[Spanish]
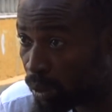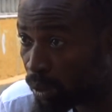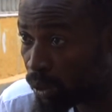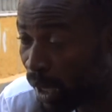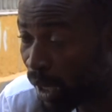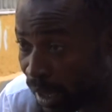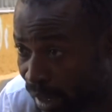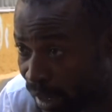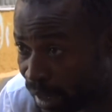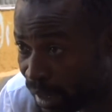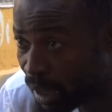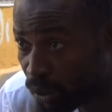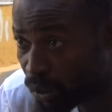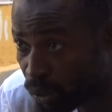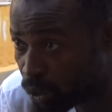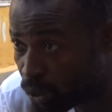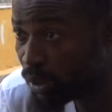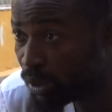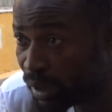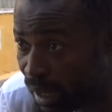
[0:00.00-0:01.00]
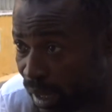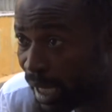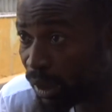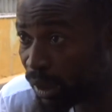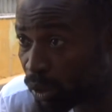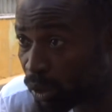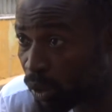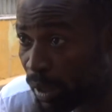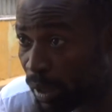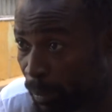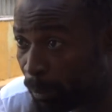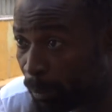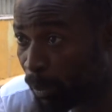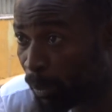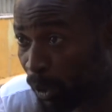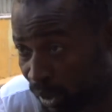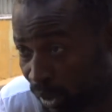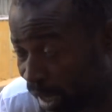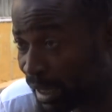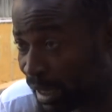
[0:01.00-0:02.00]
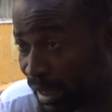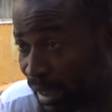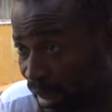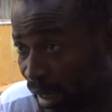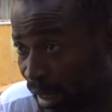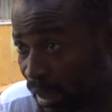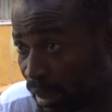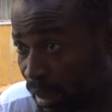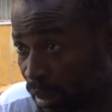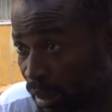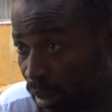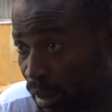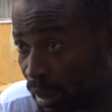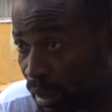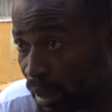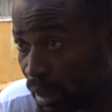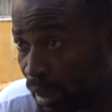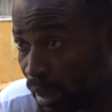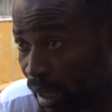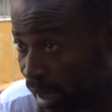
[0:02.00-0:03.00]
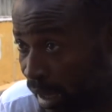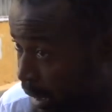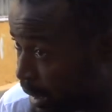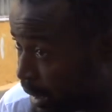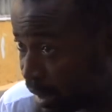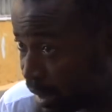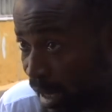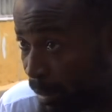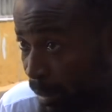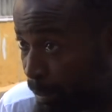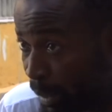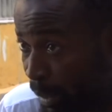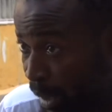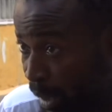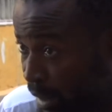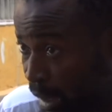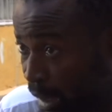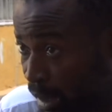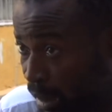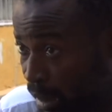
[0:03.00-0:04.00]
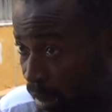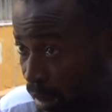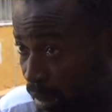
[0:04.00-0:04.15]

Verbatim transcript: No hay ningún negro importante en esta empresa.